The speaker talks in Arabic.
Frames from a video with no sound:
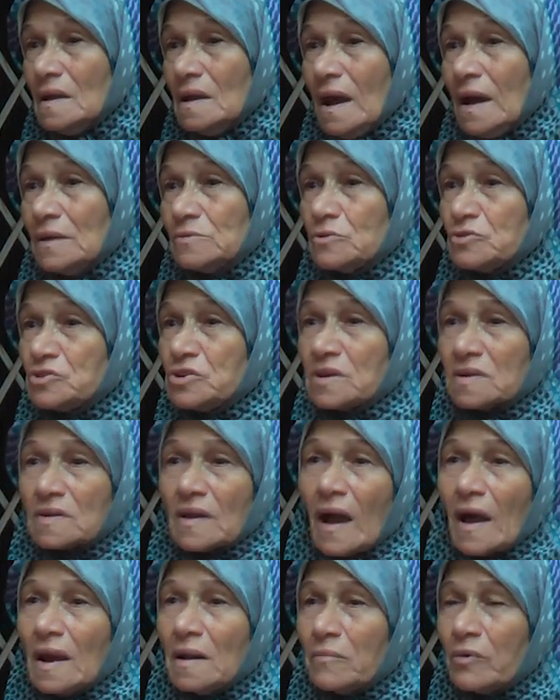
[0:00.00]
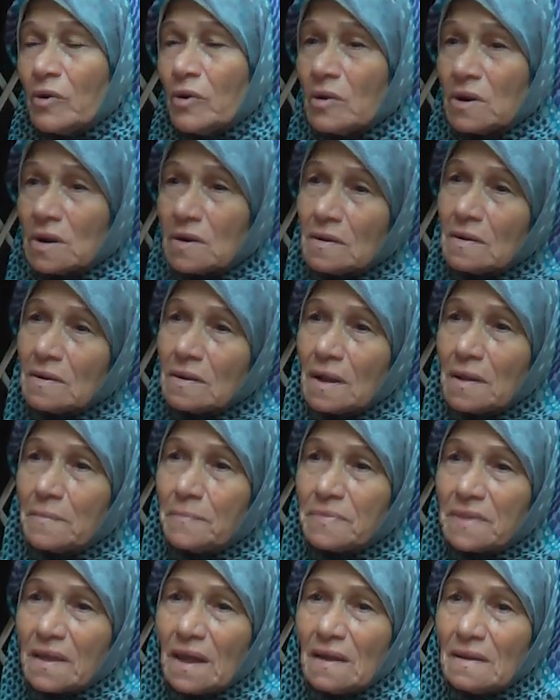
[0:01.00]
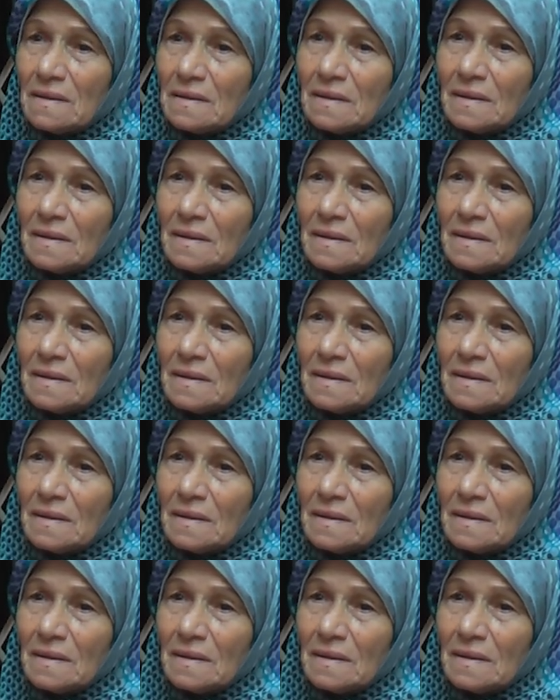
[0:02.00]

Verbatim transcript: عنده شركة على البور ابنه